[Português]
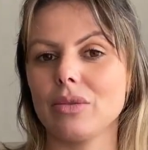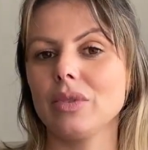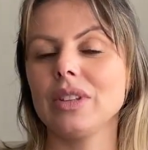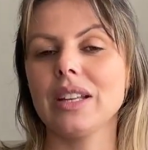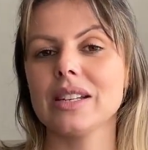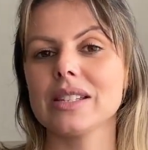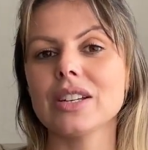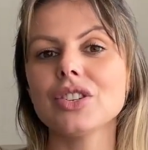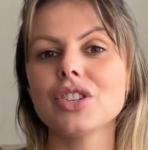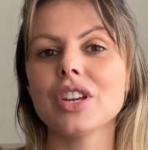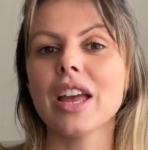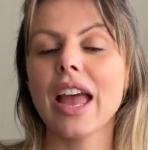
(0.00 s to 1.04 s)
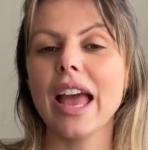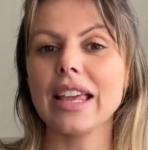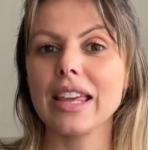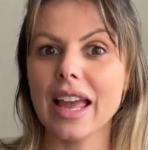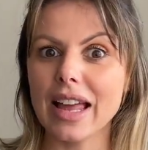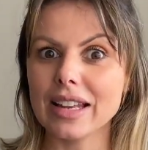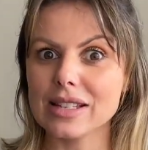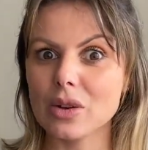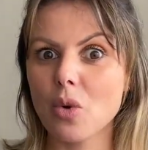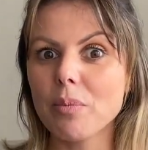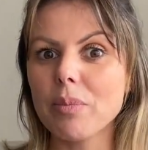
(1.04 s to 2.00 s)
o interessante é que elas
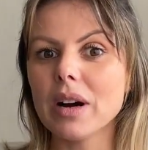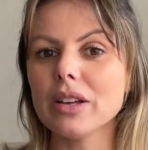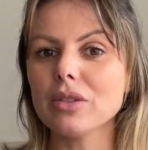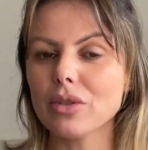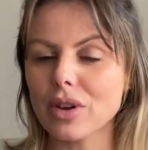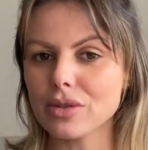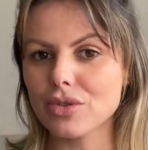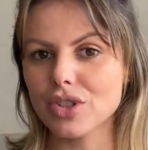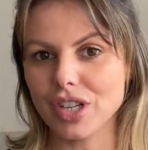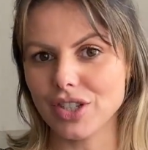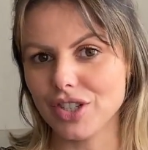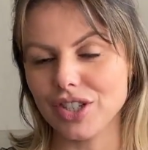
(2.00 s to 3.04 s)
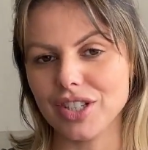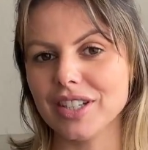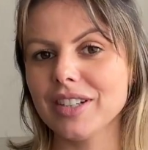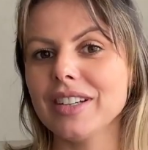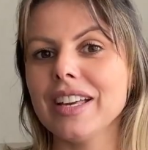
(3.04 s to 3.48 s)
acompanham o nosso dia a dia